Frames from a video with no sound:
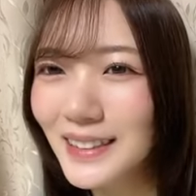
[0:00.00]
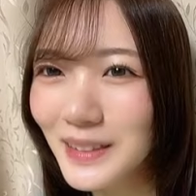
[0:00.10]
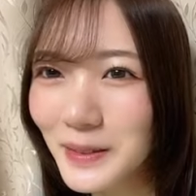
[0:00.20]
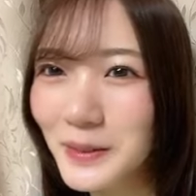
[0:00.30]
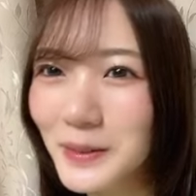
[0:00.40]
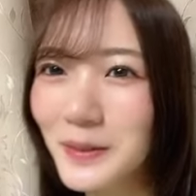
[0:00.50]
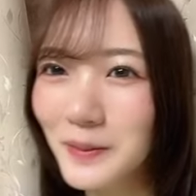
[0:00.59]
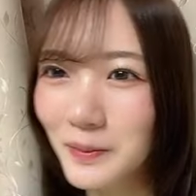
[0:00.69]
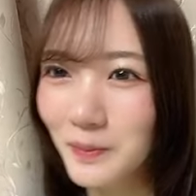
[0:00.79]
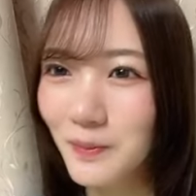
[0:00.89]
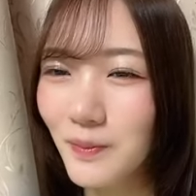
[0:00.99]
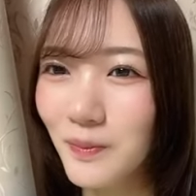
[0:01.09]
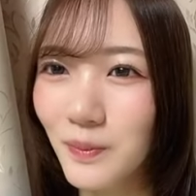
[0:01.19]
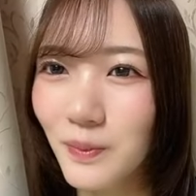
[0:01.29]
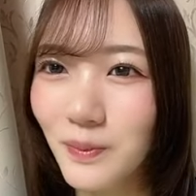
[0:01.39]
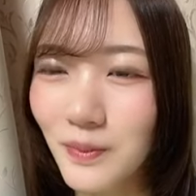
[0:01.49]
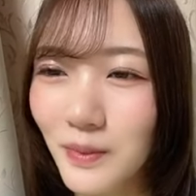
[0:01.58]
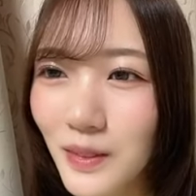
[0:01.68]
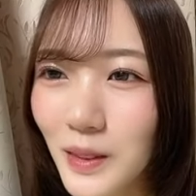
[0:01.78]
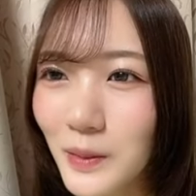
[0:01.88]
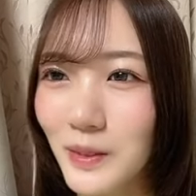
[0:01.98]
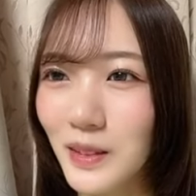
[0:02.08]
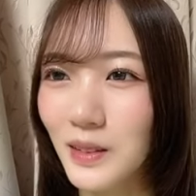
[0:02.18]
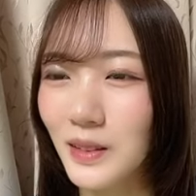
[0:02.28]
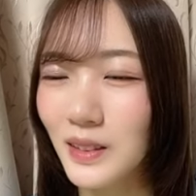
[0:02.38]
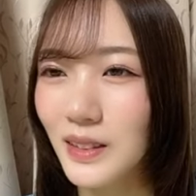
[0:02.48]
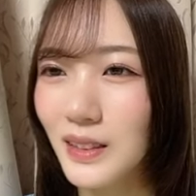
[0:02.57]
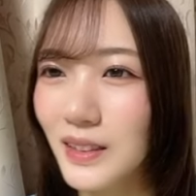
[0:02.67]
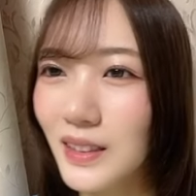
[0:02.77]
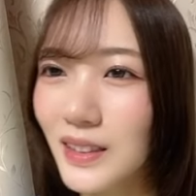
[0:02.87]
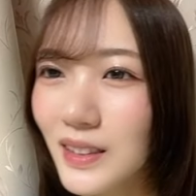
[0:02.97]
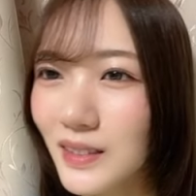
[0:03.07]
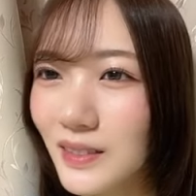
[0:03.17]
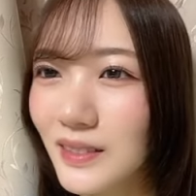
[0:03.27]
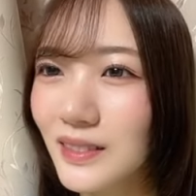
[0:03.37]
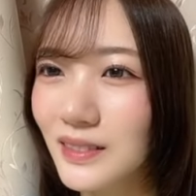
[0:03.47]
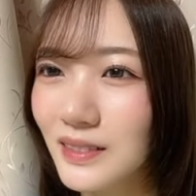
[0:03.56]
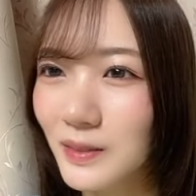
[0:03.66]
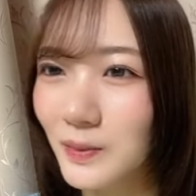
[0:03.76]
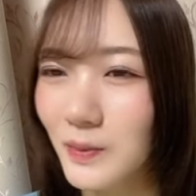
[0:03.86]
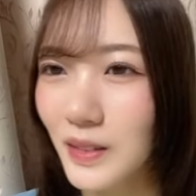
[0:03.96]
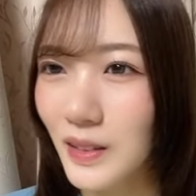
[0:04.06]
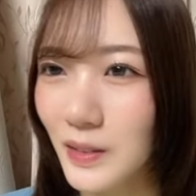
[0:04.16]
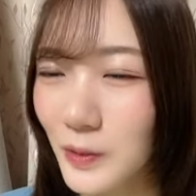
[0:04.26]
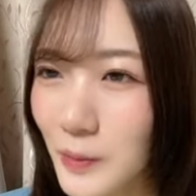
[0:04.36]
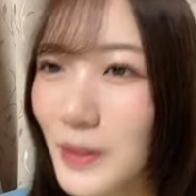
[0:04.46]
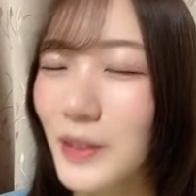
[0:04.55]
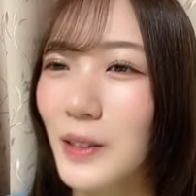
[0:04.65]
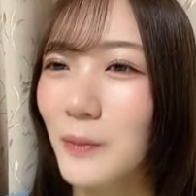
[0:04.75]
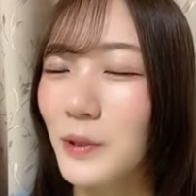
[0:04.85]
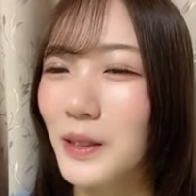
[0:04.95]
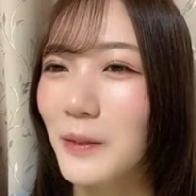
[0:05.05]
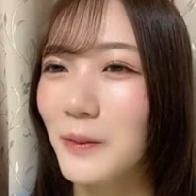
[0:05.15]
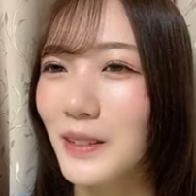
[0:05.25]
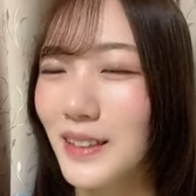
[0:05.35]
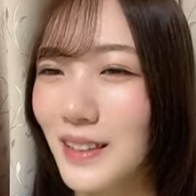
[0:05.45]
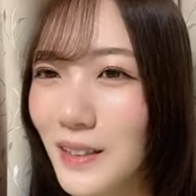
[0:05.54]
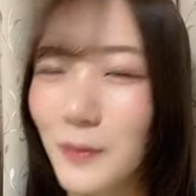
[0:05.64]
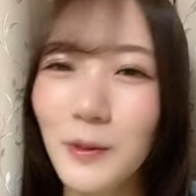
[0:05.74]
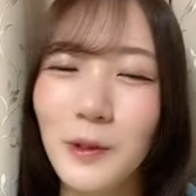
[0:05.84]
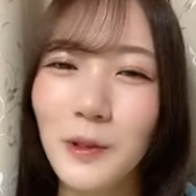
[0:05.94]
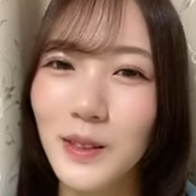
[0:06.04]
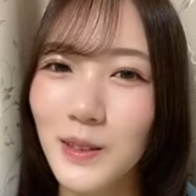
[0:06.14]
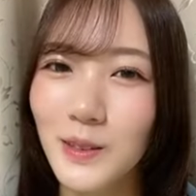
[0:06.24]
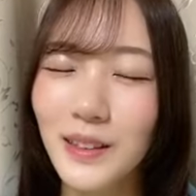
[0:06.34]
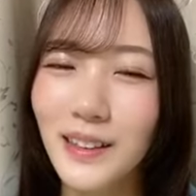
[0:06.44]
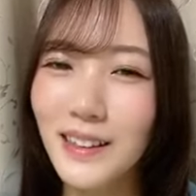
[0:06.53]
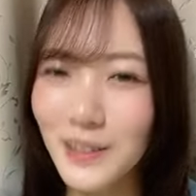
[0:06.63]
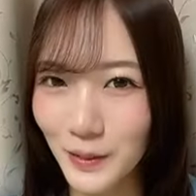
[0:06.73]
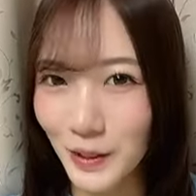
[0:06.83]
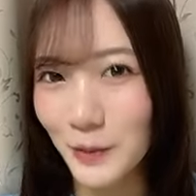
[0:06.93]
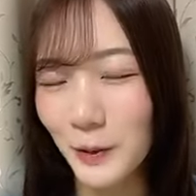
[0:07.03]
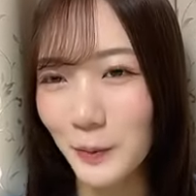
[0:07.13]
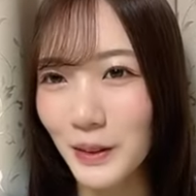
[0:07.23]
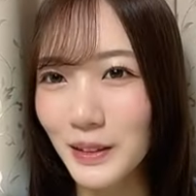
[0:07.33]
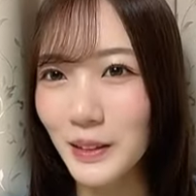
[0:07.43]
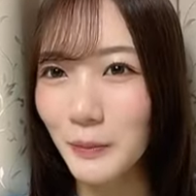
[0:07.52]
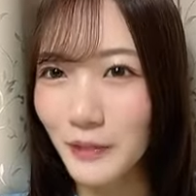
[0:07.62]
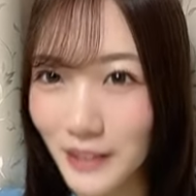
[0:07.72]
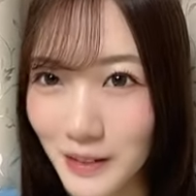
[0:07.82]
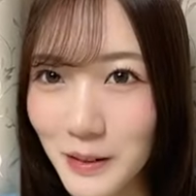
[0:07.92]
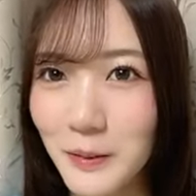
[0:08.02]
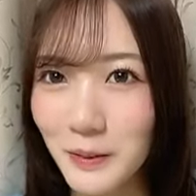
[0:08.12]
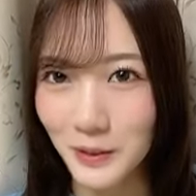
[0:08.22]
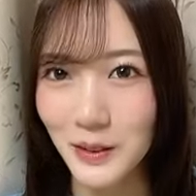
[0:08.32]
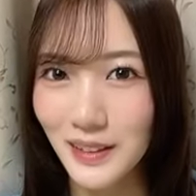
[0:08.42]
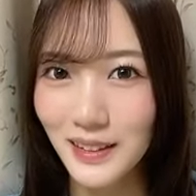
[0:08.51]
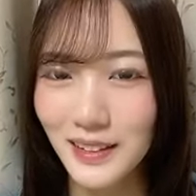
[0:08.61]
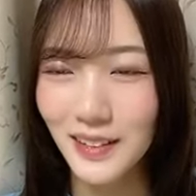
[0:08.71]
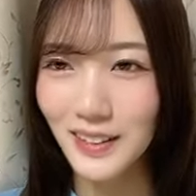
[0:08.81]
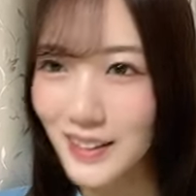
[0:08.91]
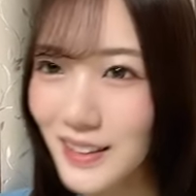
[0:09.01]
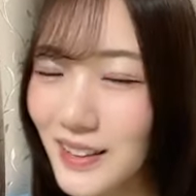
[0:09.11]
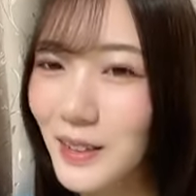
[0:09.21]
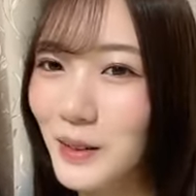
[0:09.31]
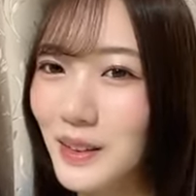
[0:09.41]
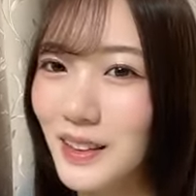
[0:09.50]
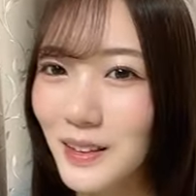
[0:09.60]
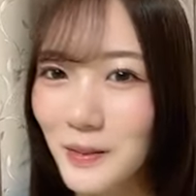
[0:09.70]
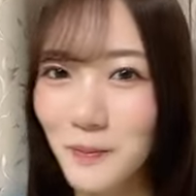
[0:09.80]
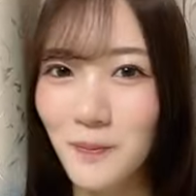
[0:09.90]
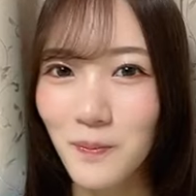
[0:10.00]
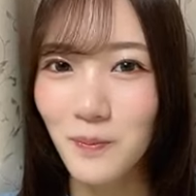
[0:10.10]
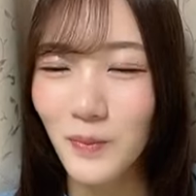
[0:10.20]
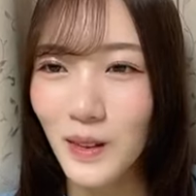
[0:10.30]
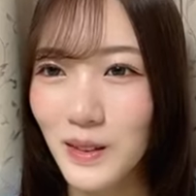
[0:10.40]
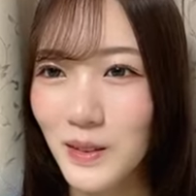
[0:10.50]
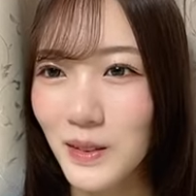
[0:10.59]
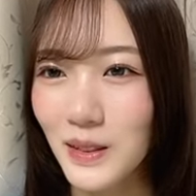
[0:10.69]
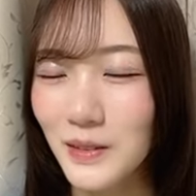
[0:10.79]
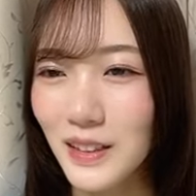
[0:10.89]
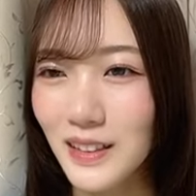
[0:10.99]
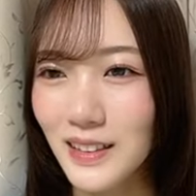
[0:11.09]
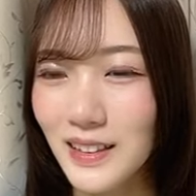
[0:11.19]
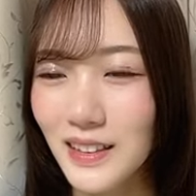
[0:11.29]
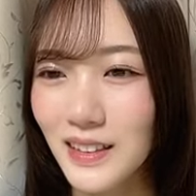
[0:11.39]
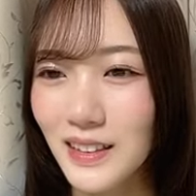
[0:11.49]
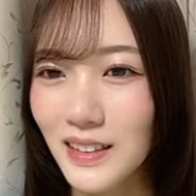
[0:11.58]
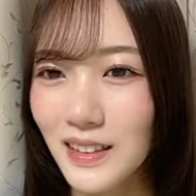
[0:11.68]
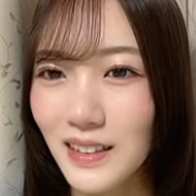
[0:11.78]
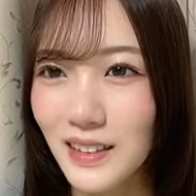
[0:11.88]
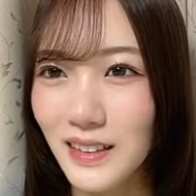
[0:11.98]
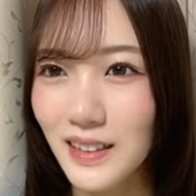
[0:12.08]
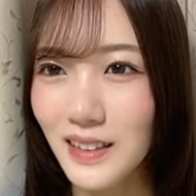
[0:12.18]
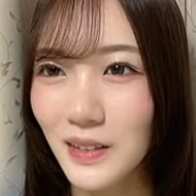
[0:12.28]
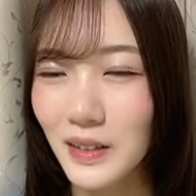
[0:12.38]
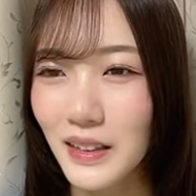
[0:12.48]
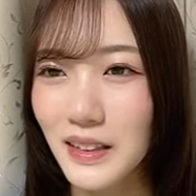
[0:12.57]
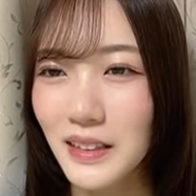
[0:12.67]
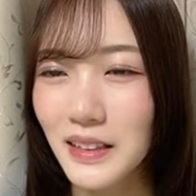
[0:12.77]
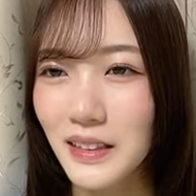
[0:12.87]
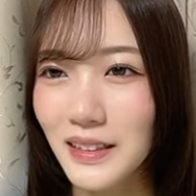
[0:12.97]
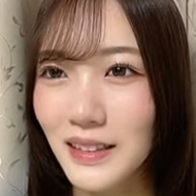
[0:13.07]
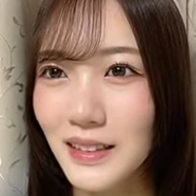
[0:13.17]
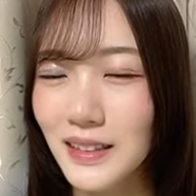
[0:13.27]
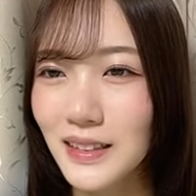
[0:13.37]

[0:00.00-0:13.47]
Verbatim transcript: そうもともとそうウォーミングアップしてましたねもうすごい貴重なウォーミングアップですよもう私にとってそんなお話してくださりながら